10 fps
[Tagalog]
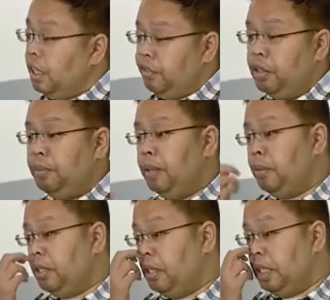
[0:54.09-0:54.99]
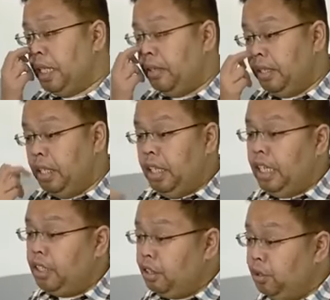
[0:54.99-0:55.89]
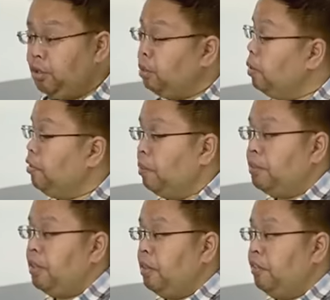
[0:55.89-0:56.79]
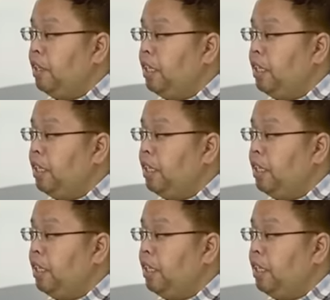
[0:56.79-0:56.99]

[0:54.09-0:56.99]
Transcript: If you remember, Attorney Karen, it used to be from 7 to